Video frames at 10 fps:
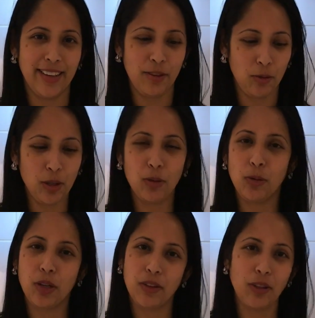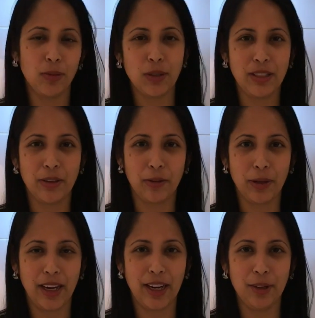ஏன்னா உளுந்து ஊறுறது வந்து ரொம்ப சீக்
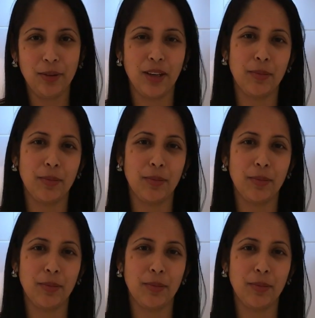குக்காகிடும்